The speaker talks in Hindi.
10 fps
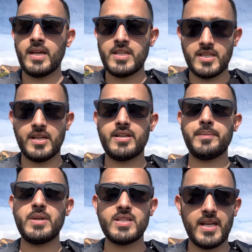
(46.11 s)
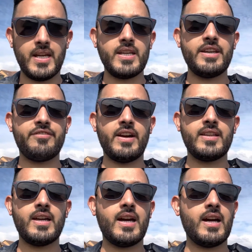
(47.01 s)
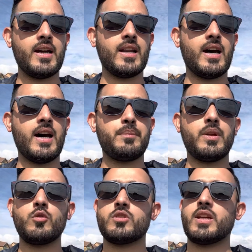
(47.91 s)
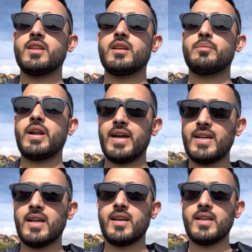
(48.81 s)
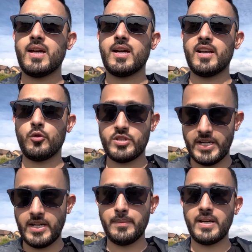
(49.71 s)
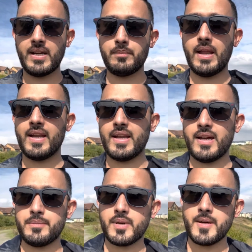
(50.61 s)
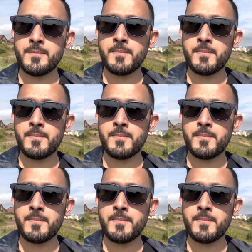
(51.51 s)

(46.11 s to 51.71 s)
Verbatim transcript: इस कंट्री में जाने का ये फ़ायदा है अगर आपने उसके अंदर पढ़ाई करनी है कल को सेटलमेंट का प्लान है आपका